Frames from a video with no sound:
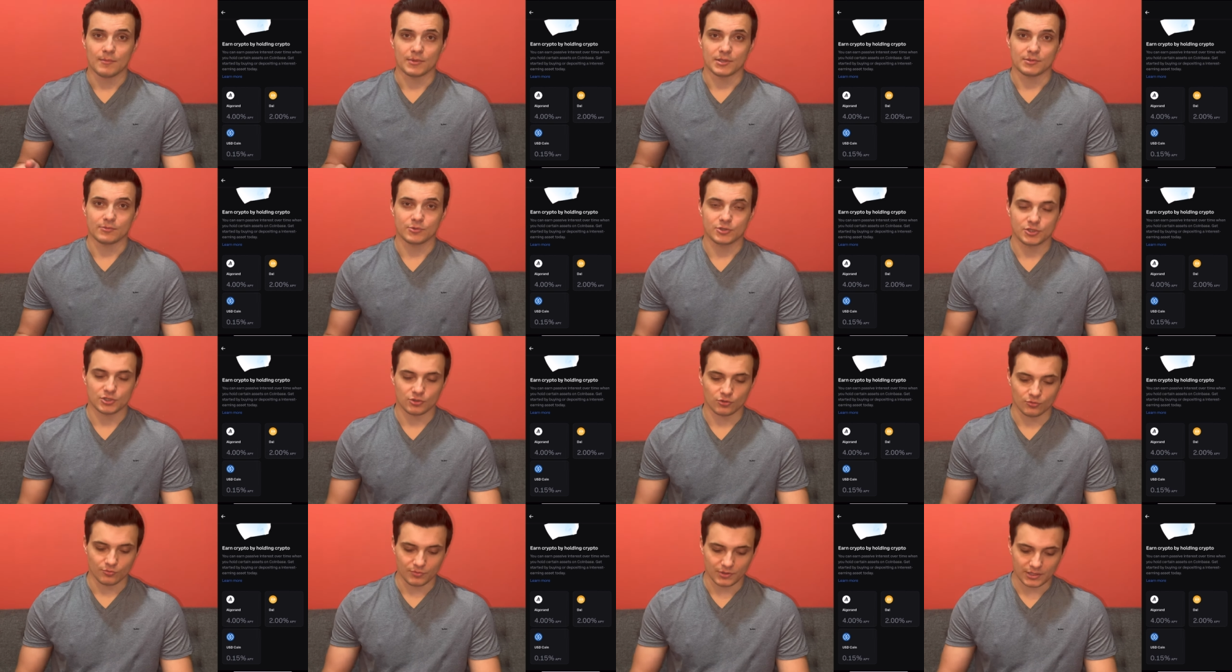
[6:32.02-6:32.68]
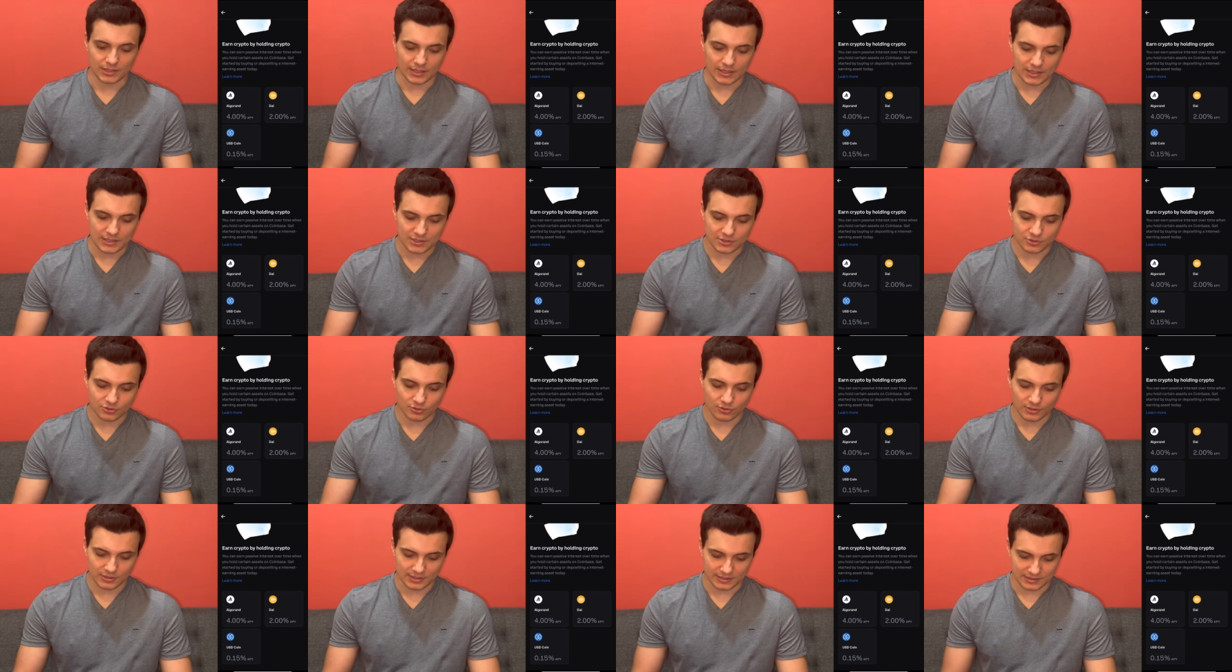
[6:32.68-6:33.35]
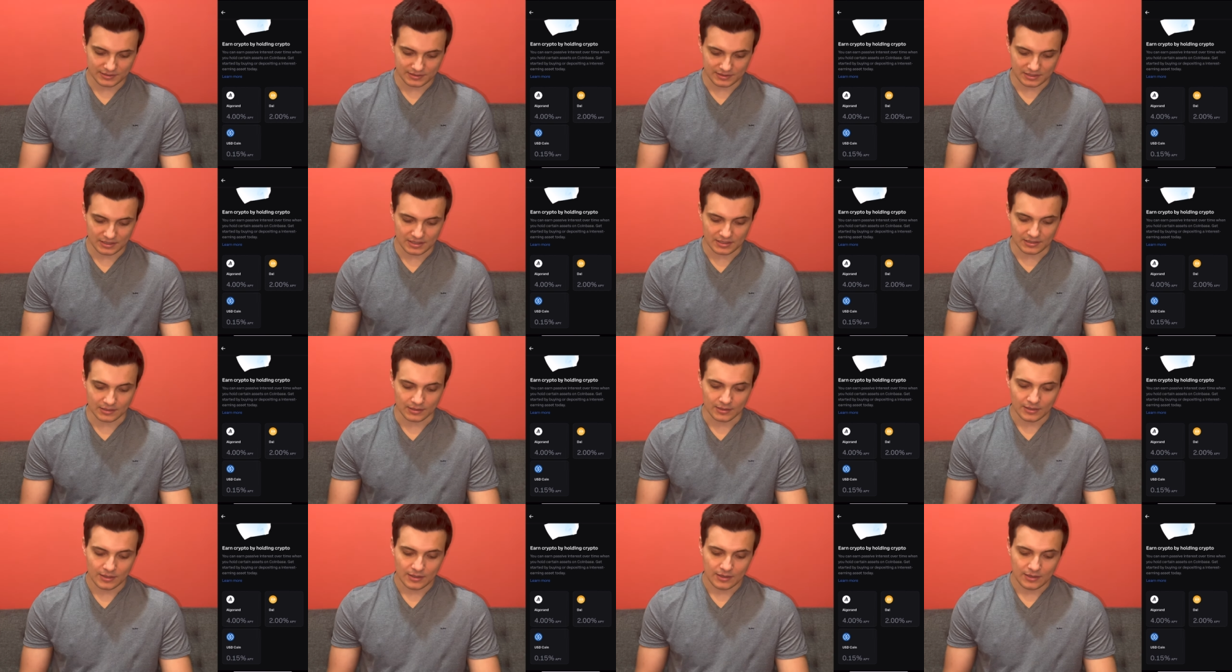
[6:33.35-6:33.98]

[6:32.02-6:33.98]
Потому что у меня их только три.